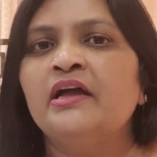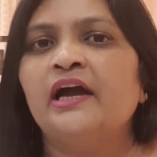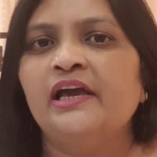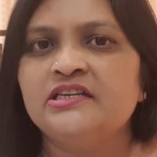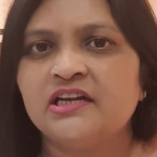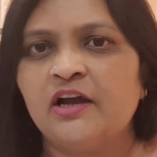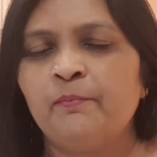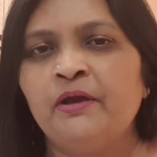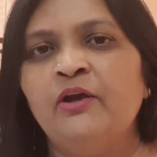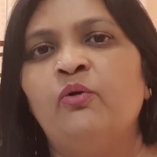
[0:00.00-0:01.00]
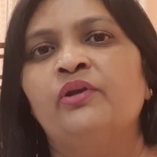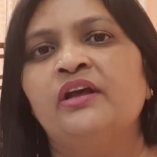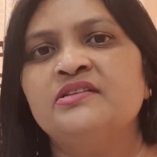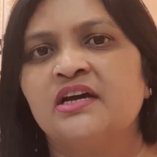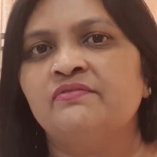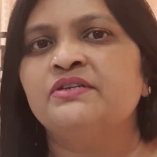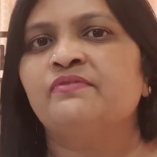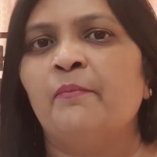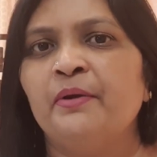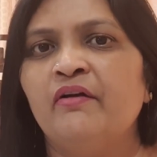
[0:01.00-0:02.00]
कई जगह पे कुरियर सर्विस
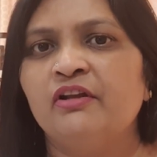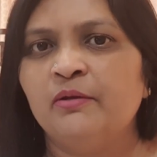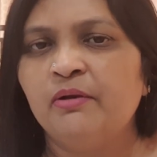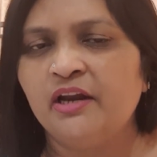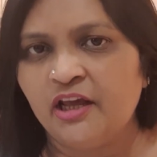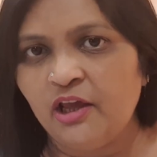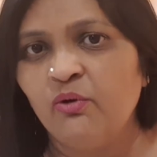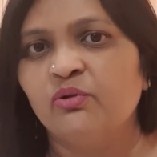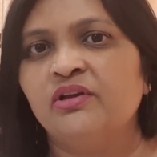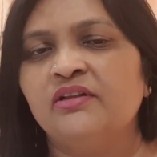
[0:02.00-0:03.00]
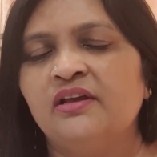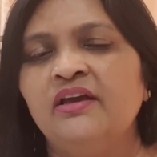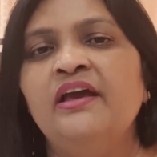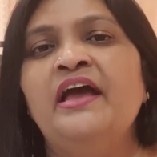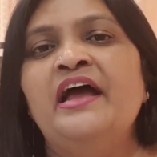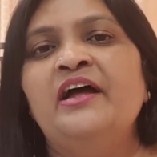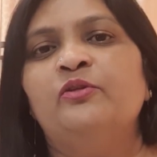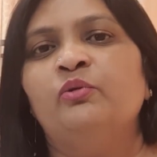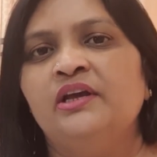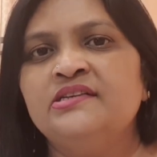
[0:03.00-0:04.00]
वहाँ पे अवेलेबल नहीं होती थी
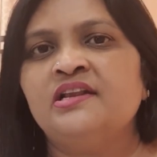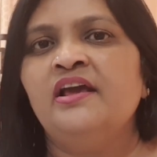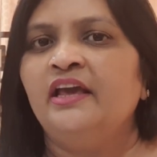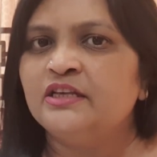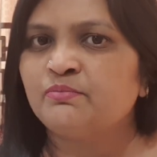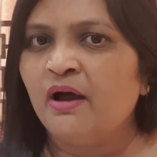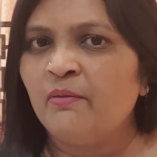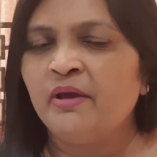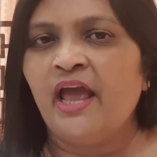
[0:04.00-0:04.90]
तो इसलिए इस बार मैं